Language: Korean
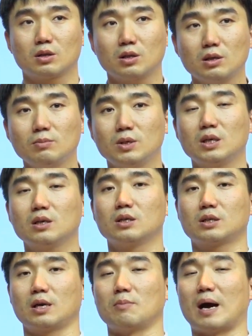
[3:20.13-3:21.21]
팀이
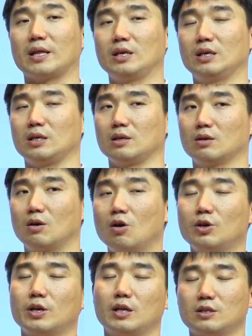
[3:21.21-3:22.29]
그렇게 많이
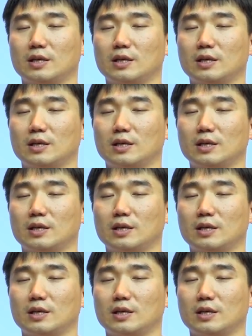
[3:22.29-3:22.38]
업그레이드